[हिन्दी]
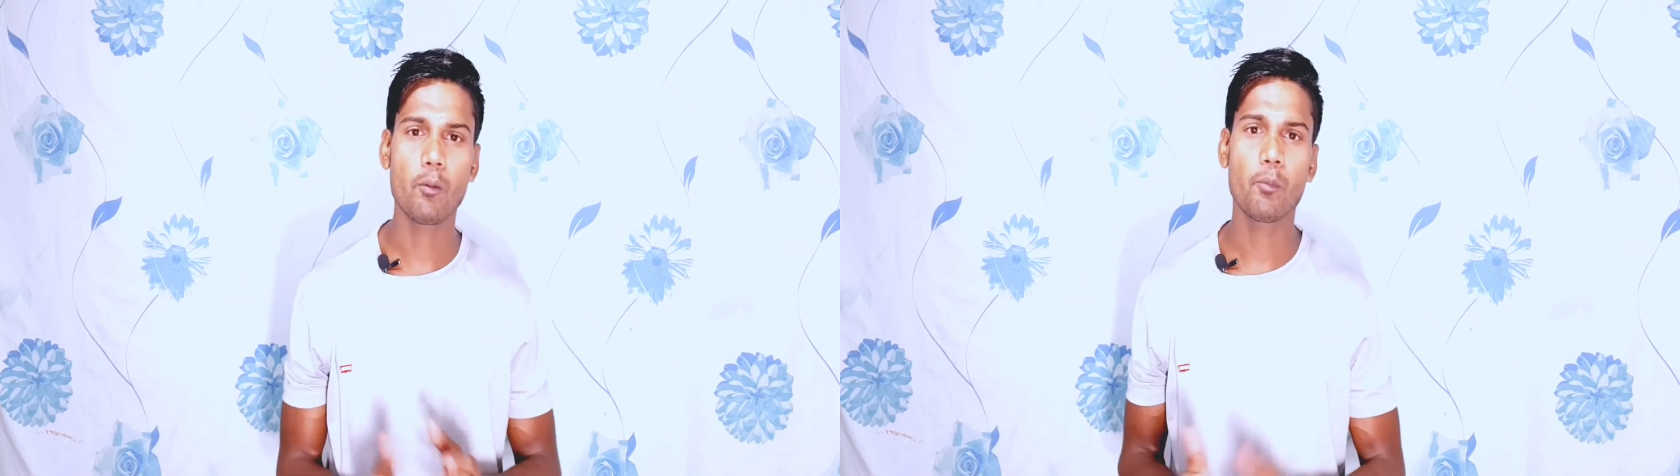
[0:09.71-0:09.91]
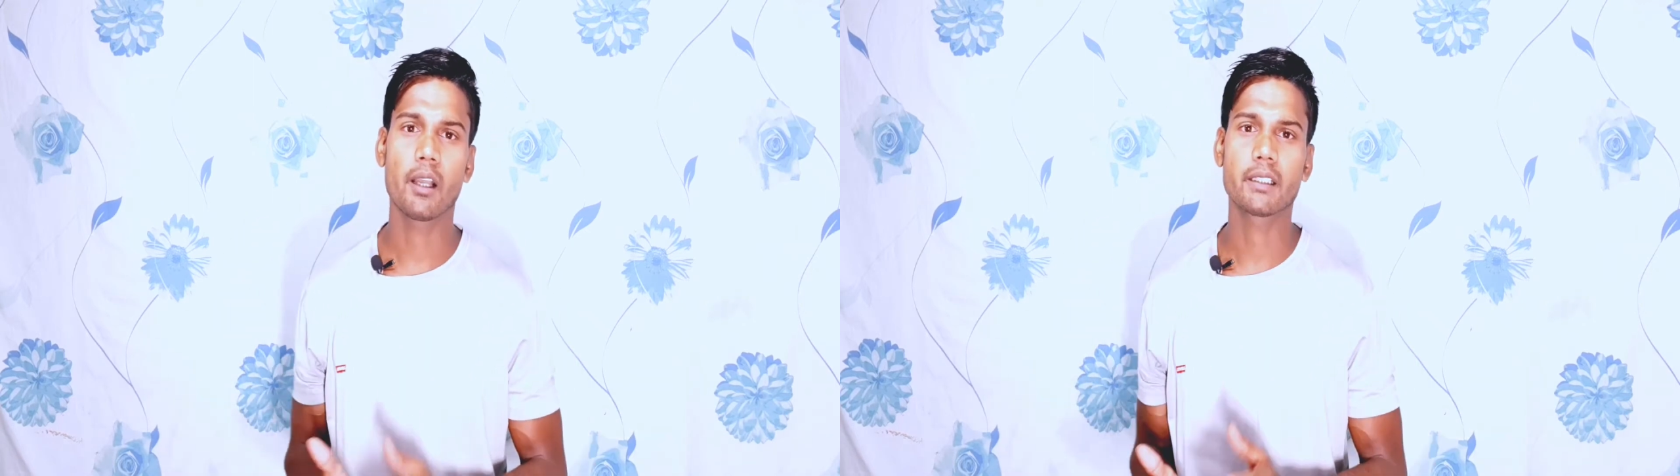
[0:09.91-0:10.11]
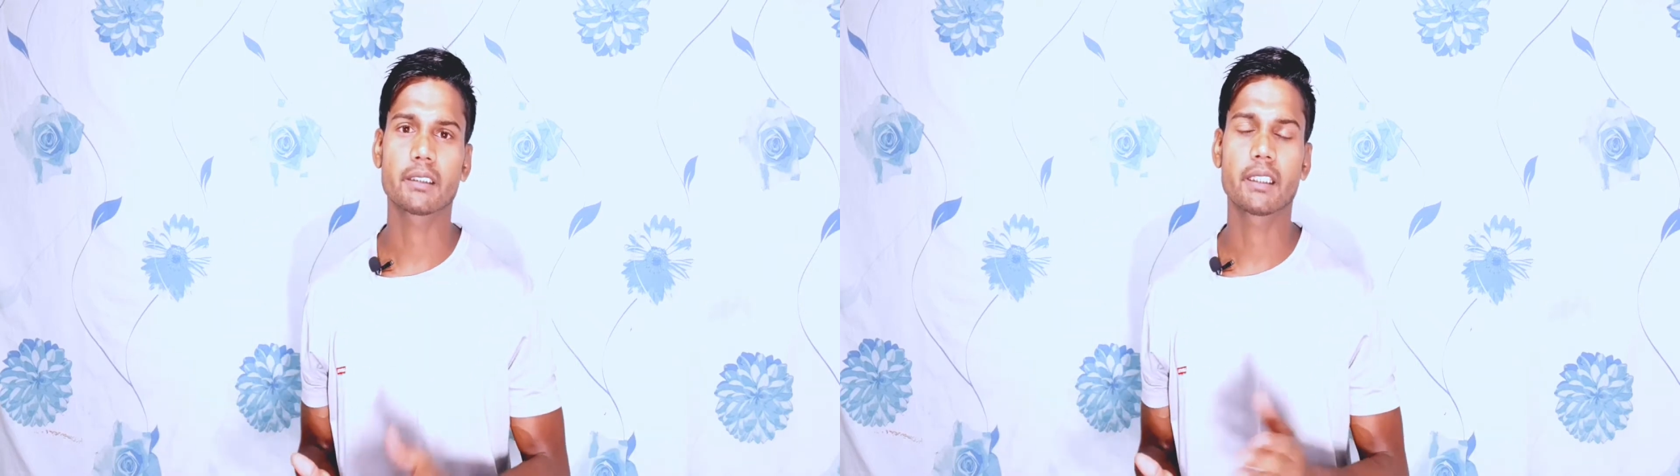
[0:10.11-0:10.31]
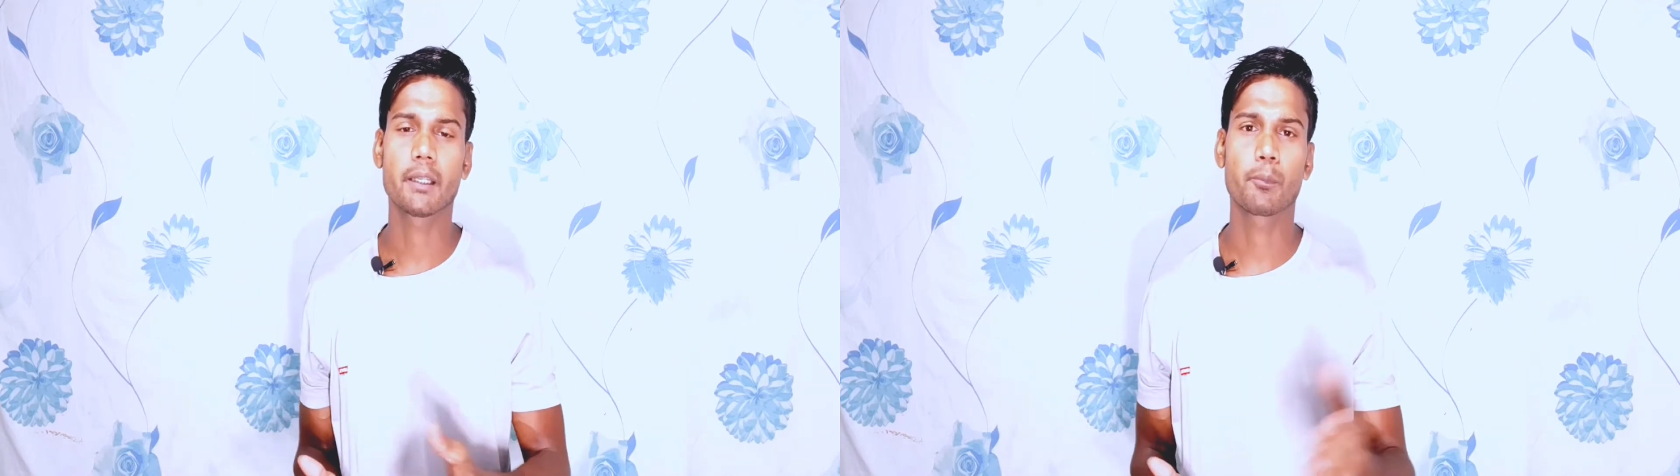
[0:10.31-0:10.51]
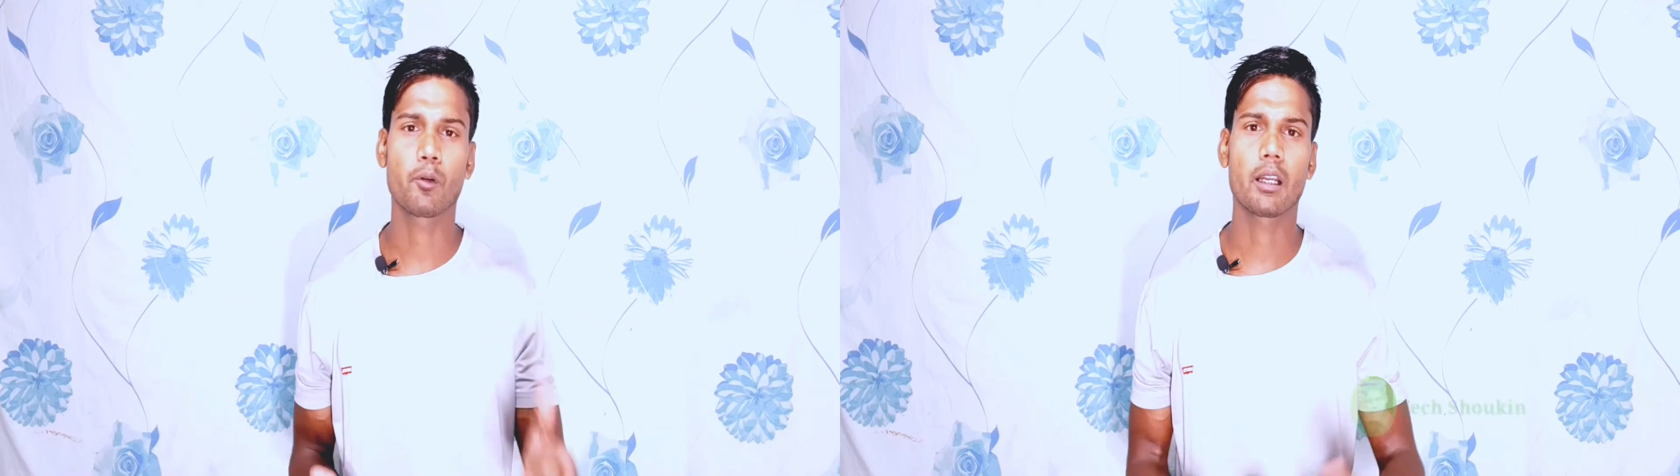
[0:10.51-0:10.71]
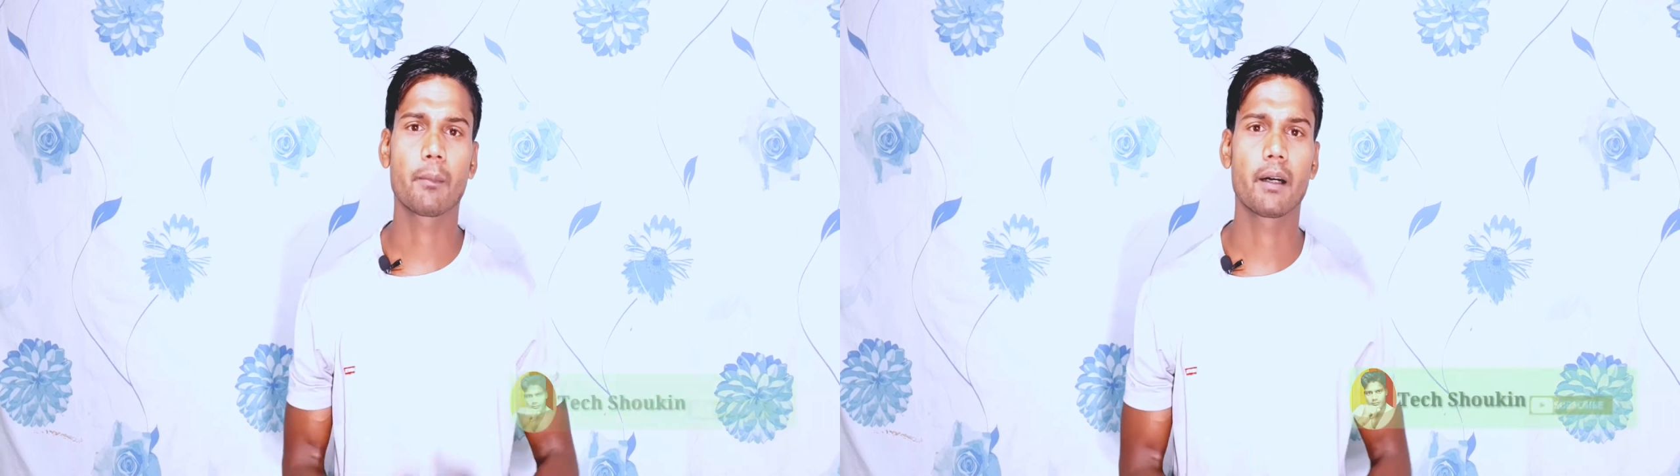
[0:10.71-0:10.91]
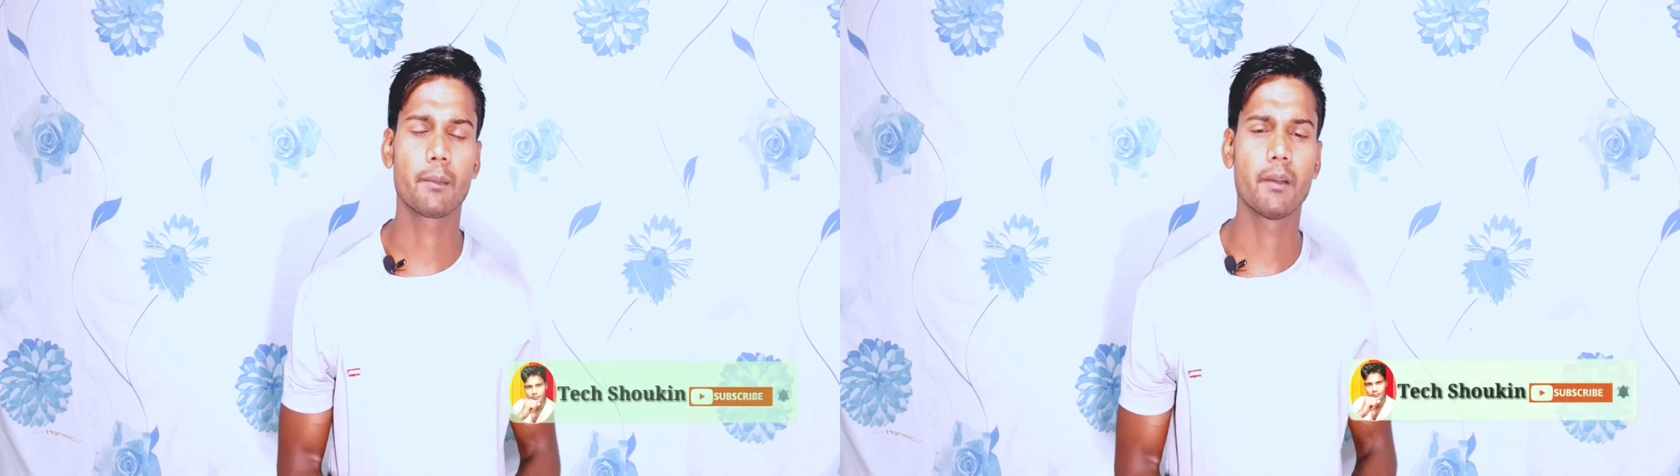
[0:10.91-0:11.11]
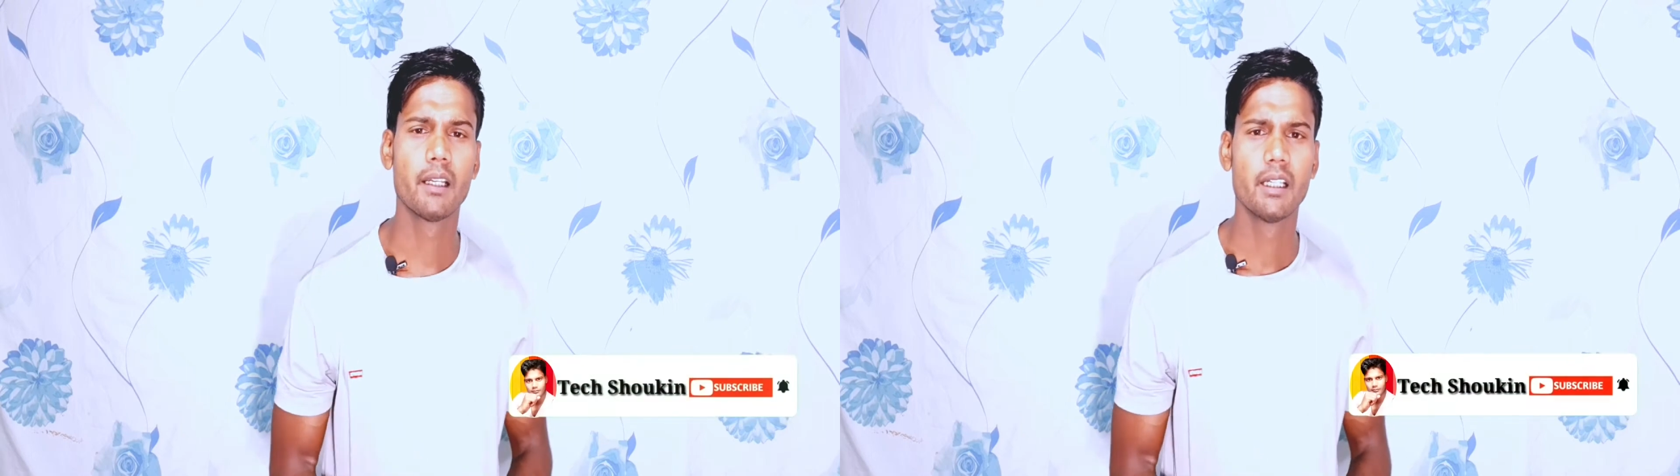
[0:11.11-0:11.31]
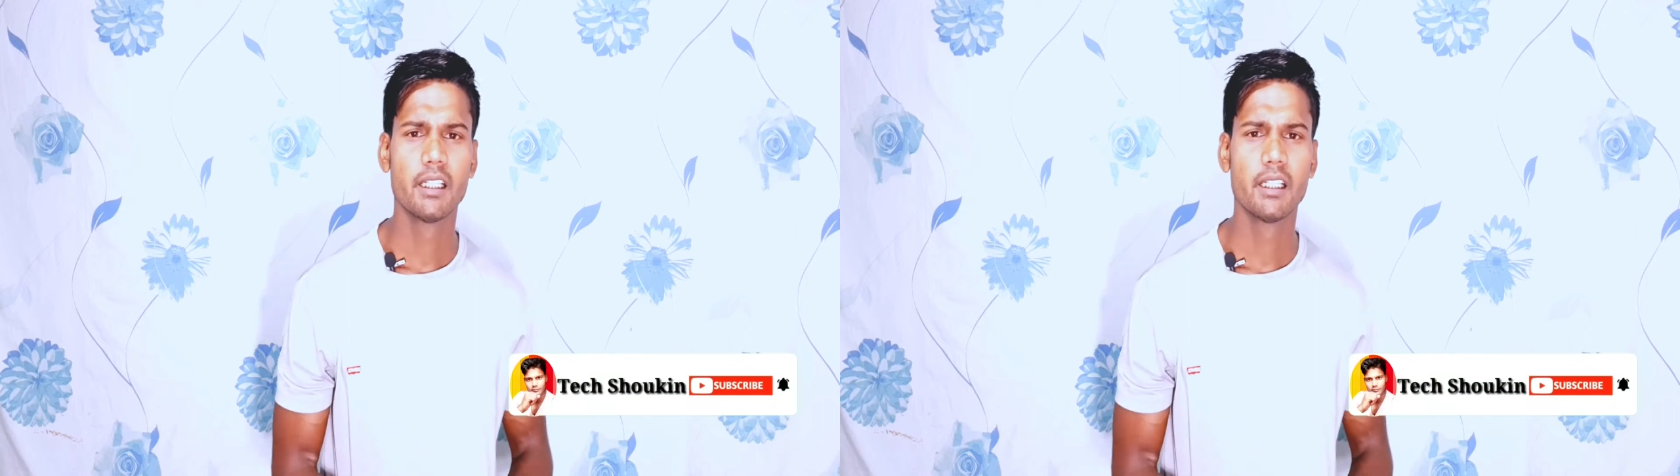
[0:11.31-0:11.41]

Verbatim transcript: ओप्पो एक्स थ्री प्रो के बारे में